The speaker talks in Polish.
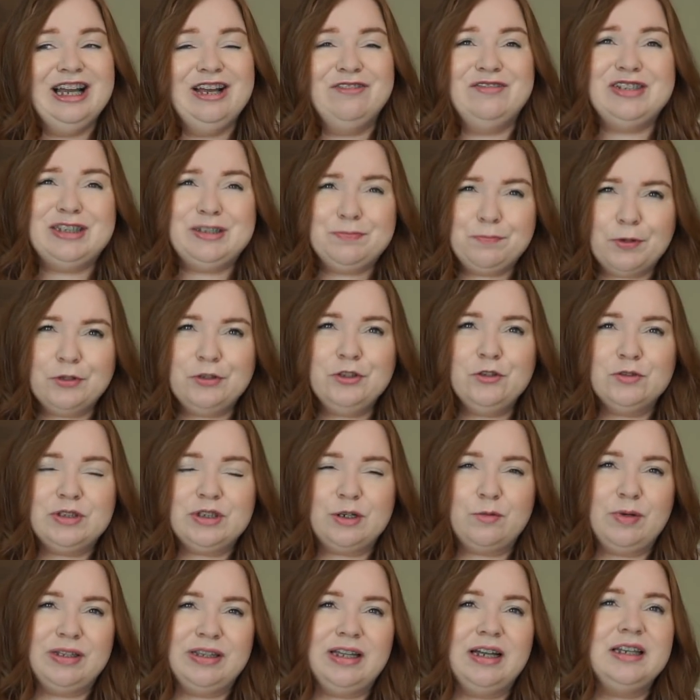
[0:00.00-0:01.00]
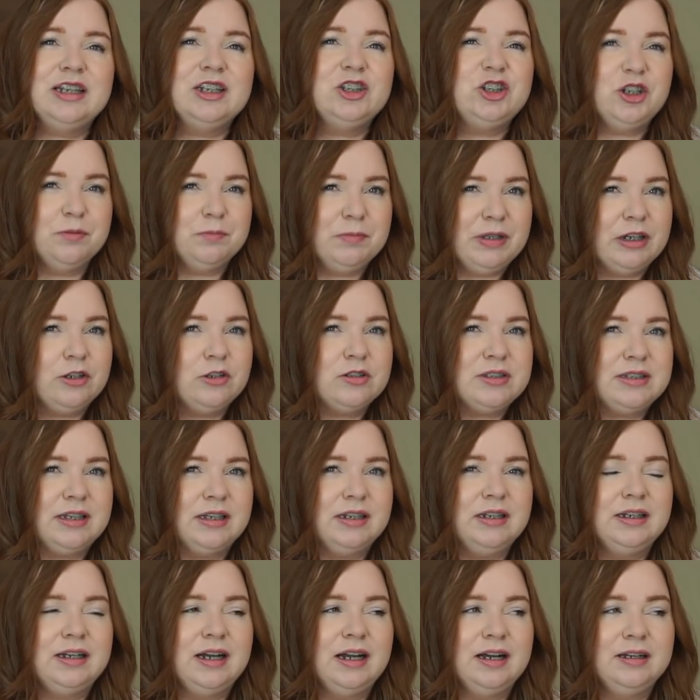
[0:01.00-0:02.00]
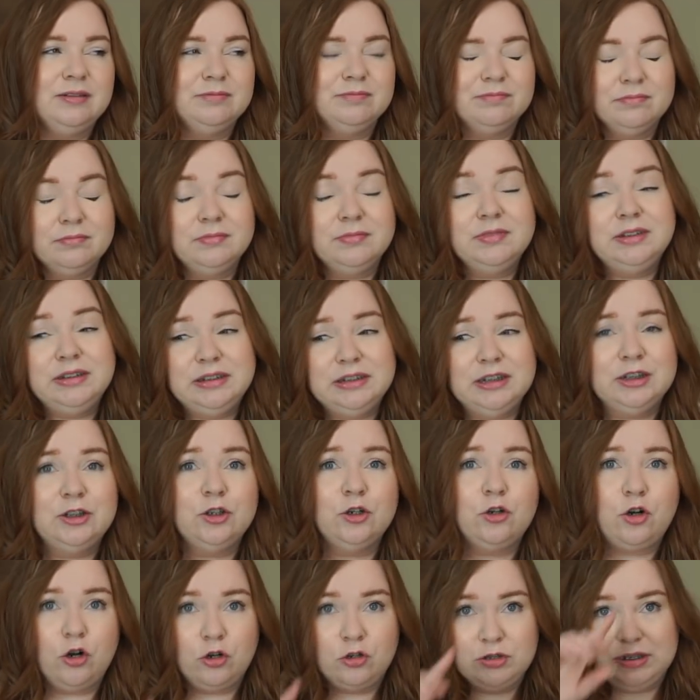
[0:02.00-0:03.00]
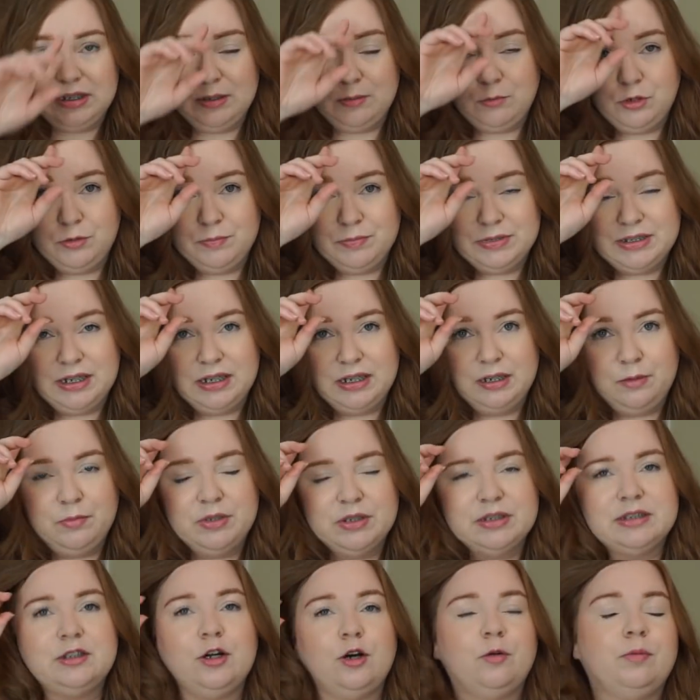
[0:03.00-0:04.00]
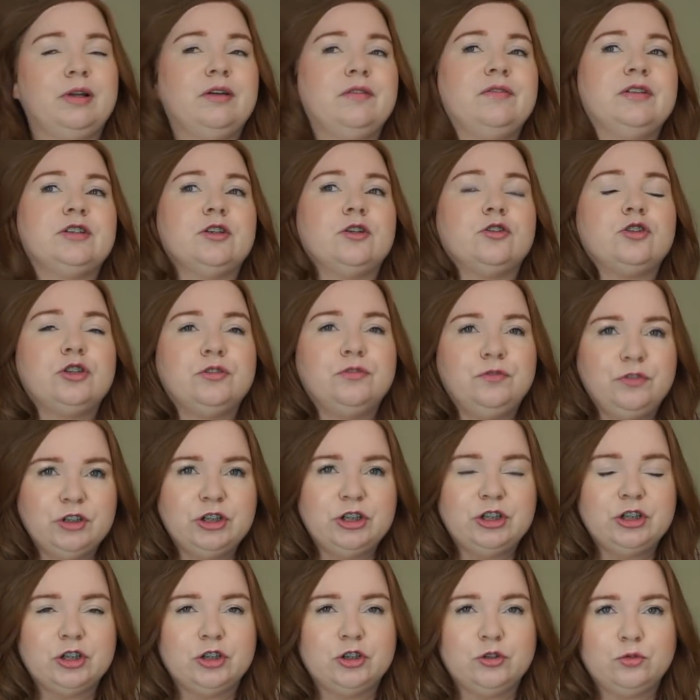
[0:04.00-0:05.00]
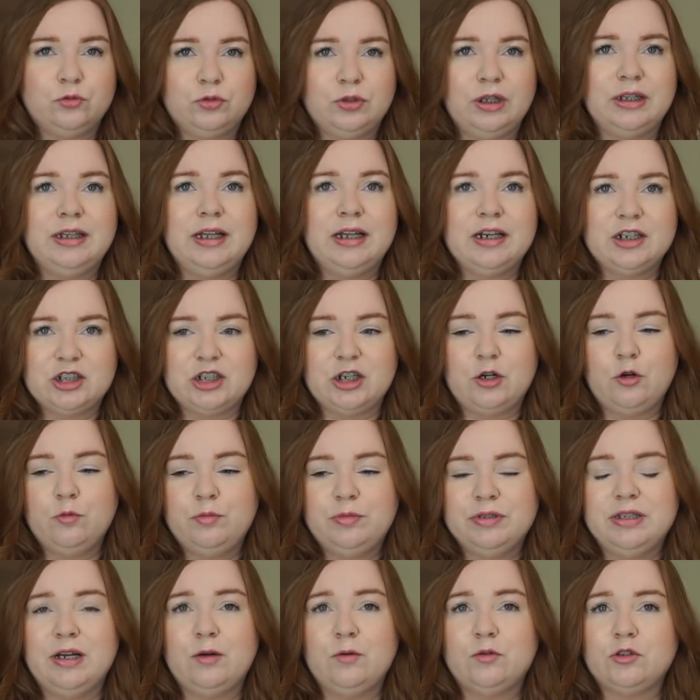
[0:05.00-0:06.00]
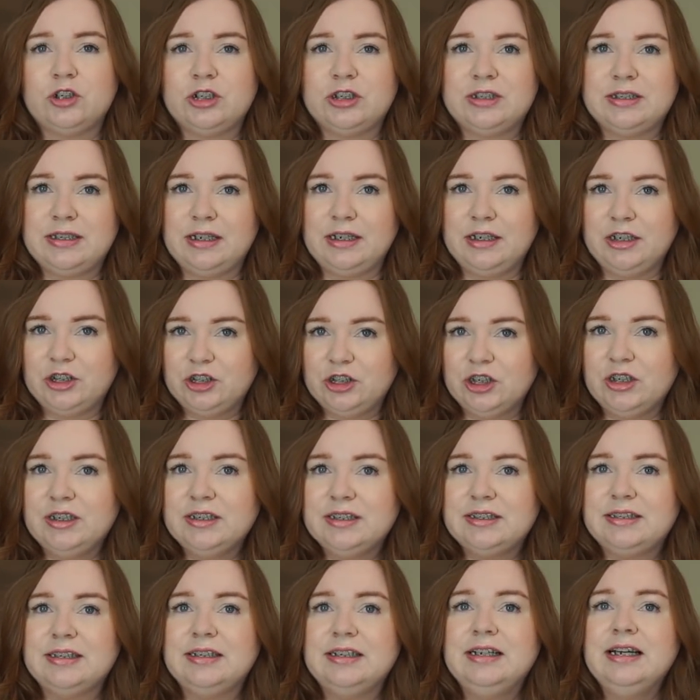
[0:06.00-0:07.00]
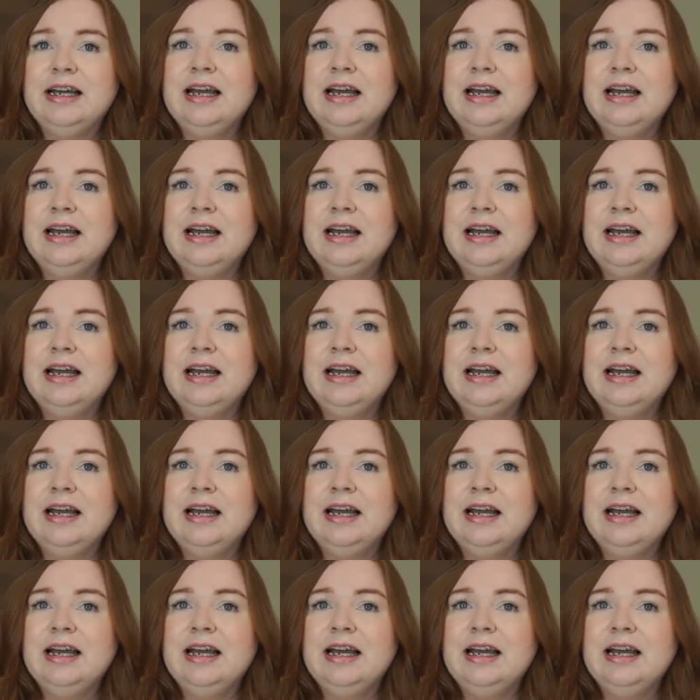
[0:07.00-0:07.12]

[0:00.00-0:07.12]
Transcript: Więc pod nią zakładanie ciemnego stanika nie do końca moim zdaniem jest dobre, więc oczywiście, że tutaj należałoby nałożyć stanik cielisty